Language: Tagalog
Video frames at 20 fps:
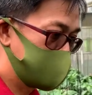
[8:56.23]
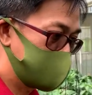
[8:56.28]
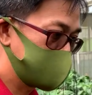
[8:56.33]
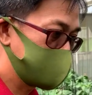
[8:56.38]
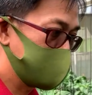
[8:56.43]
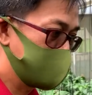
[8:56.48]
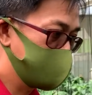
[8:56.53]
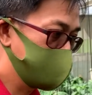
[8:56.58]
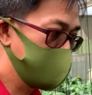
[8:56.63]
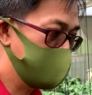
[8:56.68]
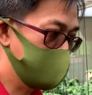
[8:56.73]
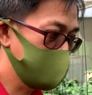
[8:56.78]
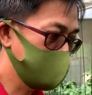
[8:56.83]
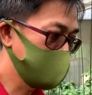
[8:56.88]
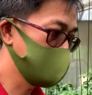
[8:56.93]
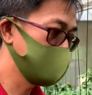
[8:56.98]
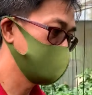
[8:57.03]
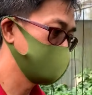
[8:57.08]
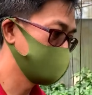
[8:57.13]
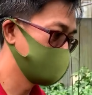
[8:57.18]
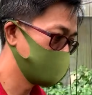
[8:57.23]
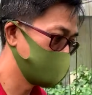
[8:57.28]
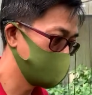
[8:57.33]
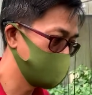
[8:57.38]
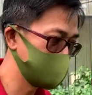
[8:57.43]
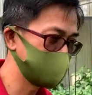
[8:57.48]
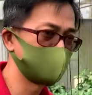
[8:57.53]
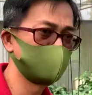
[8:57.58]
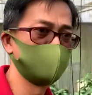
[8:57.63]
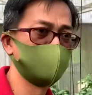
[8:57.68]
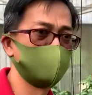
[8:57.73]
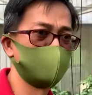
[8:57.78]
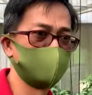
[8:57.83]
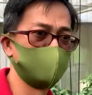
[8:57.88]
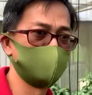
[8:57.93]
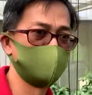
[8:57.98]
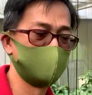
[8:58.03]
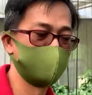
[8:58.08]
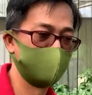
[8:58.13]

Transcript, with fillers: that can be more or less controlled